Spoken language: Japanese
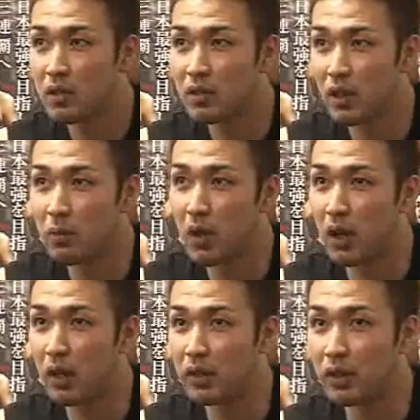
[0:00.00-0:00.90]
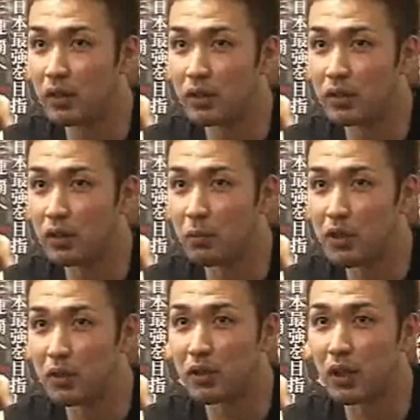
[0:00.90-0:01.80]
そうですね今履いてるのは
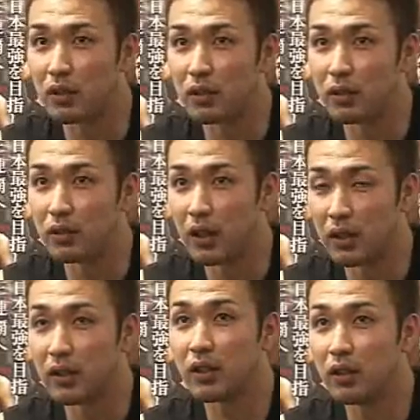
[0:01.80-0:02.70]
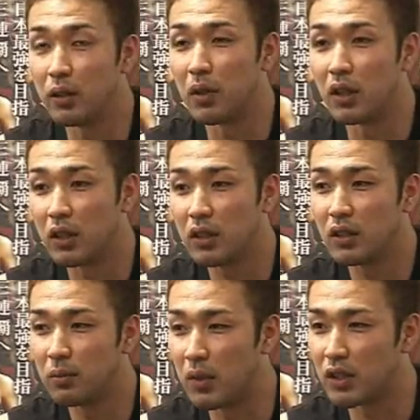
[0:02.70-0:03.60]
水野さんなんですけど今、
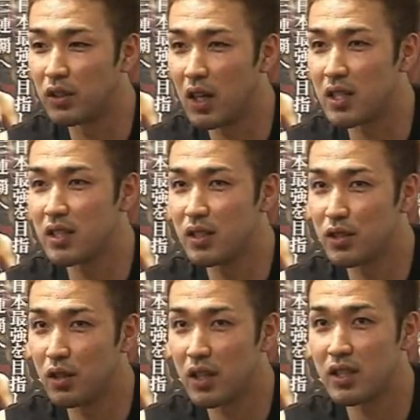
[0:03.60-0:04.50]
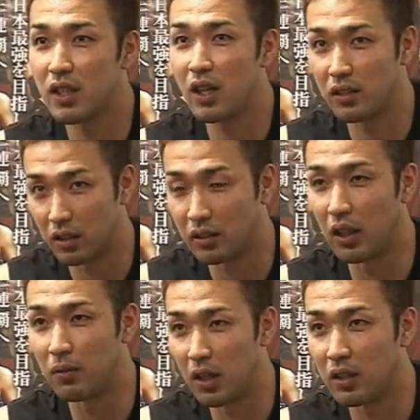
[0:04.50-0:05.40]
まあ、素足素足感覚
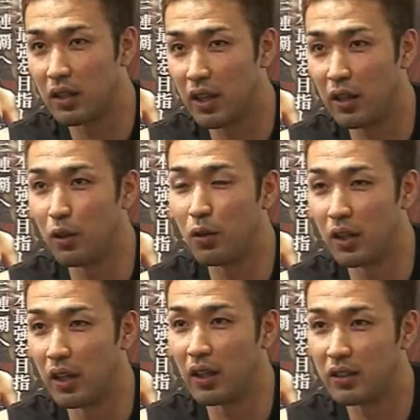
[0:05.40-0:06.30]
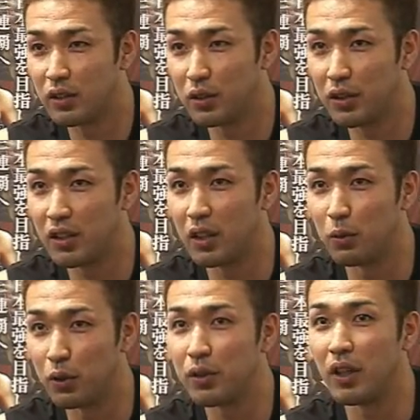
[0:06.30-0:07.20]
で、まあ、軽量化で通気性
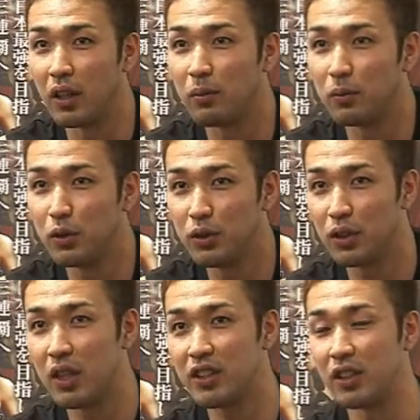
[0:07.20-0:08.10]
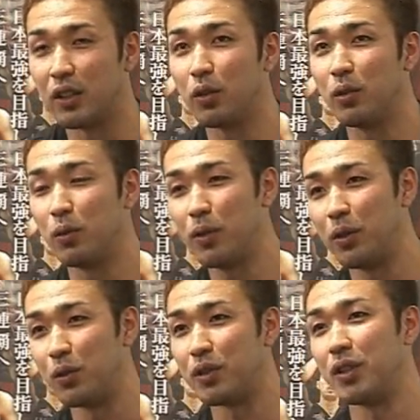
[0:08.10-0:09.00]
も良くて僕の足にはとても
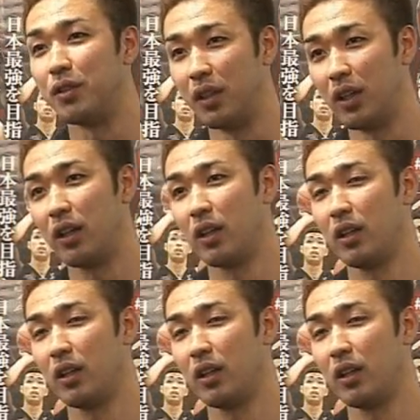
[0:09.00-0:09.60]
フィットしてるんで